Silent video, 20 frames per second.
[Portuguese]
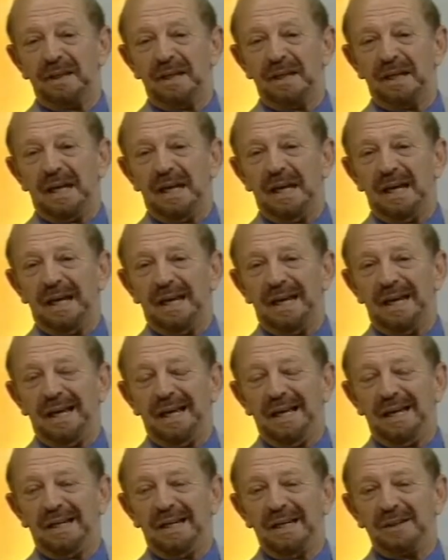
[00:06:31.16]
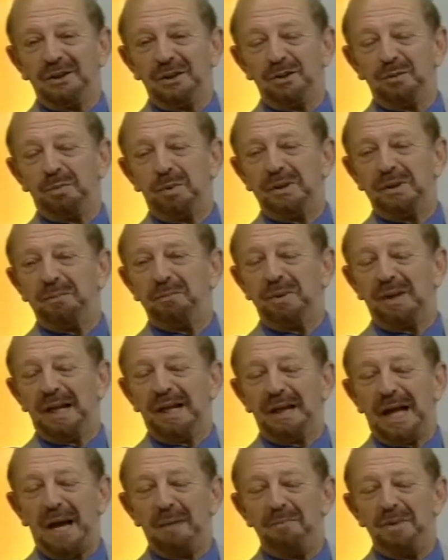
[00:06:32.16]
é, que a gente pode apl
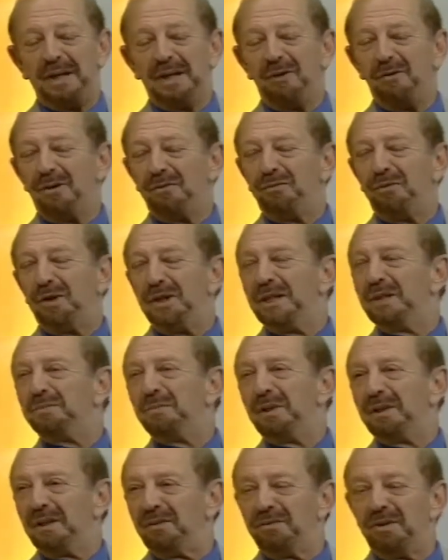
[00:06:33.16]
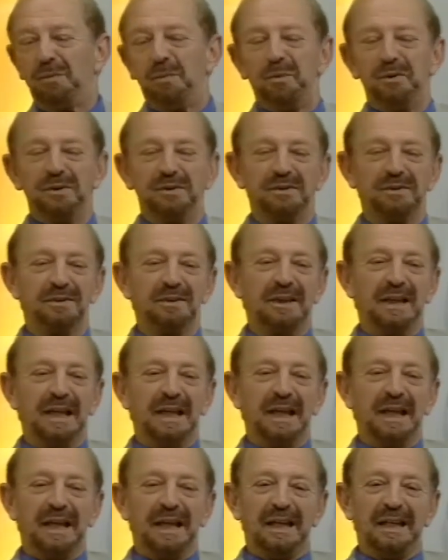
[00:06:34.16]
é, aplicar um aforismo que é famoso,
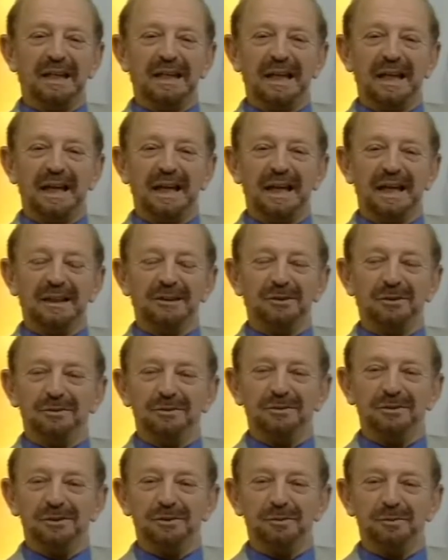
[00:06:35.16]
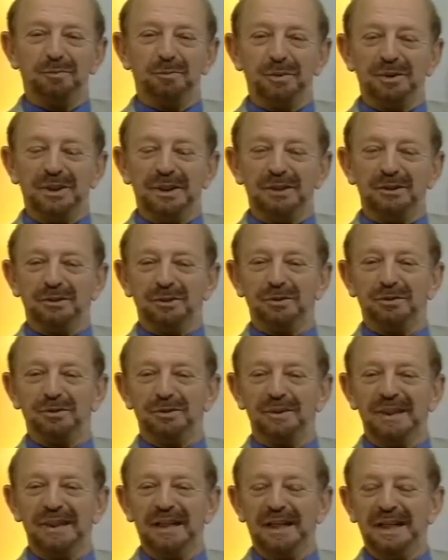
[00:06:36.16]
que é de um, de um político
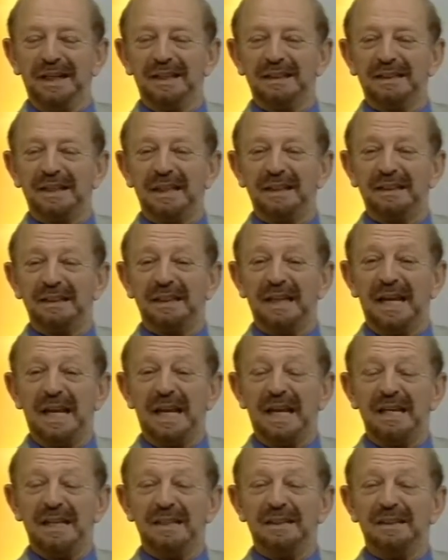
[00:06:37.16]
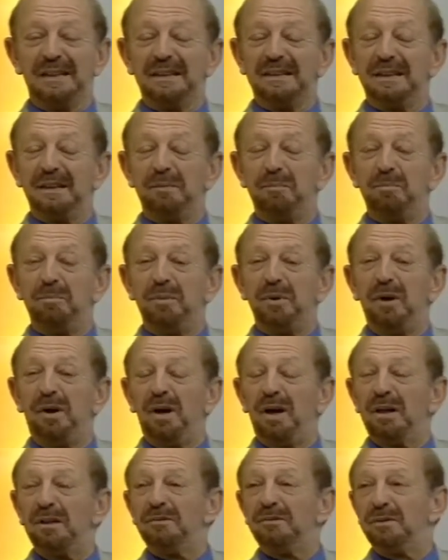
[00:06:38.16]
inglês que, é, que disse
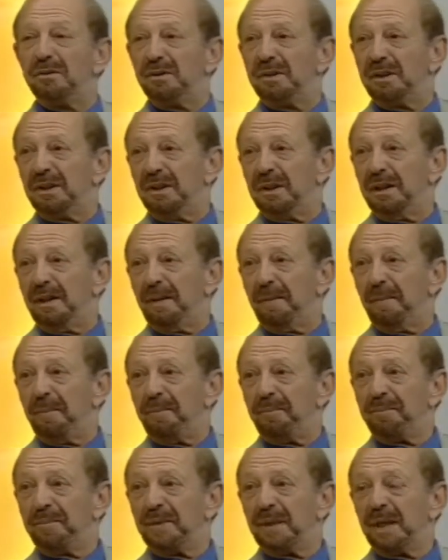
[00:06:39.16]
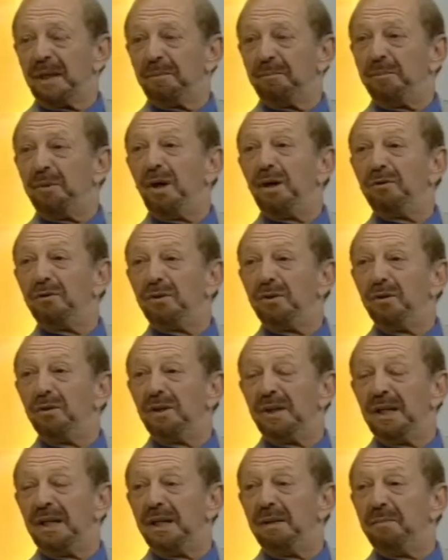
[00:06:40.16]
pior do que pior do que o
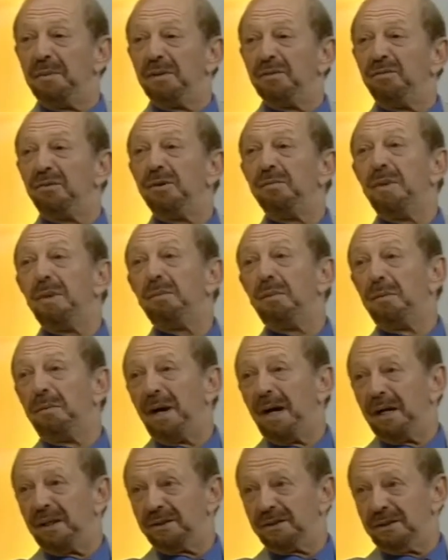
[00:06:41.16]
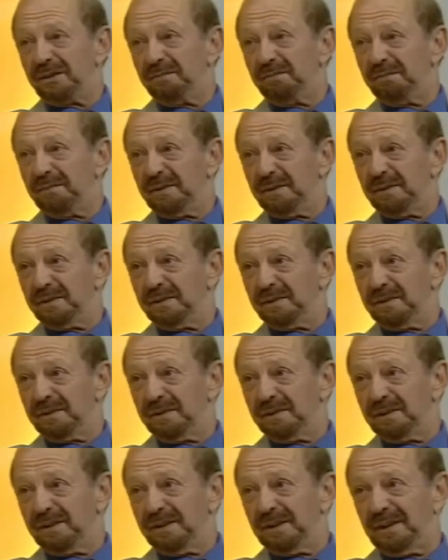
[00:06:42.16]
crime foi uma bobagem, né?
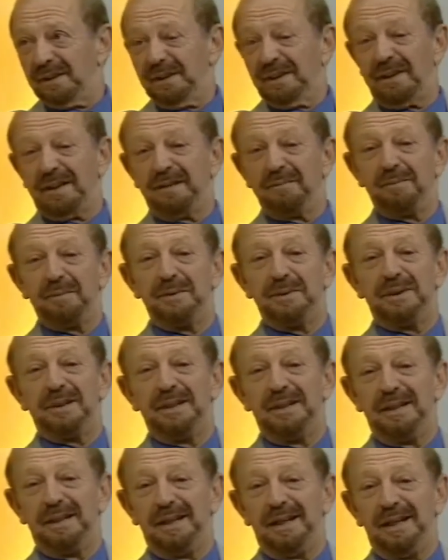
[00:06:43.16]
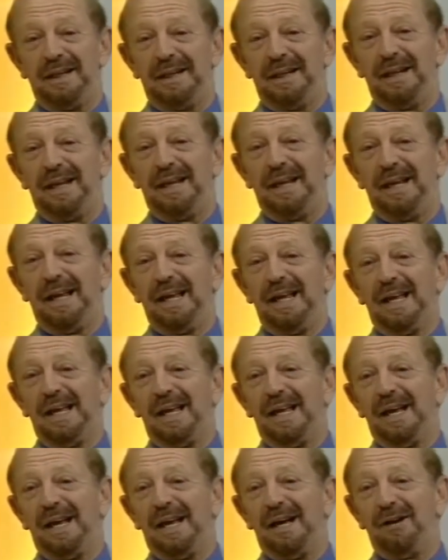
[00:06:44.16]
porque
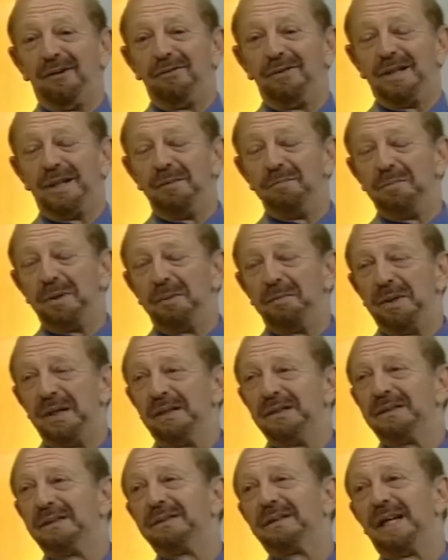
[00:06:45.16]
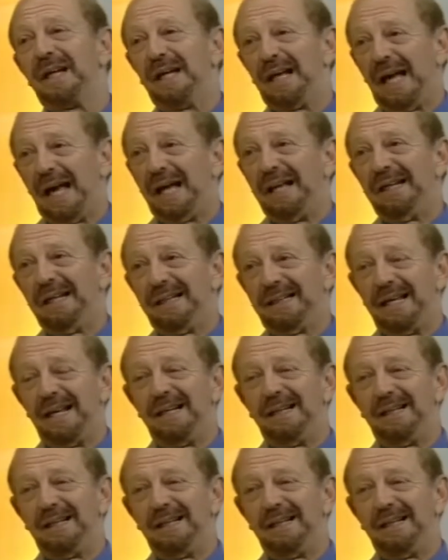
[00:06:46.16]
é, o crime pelo menos é, ainda tem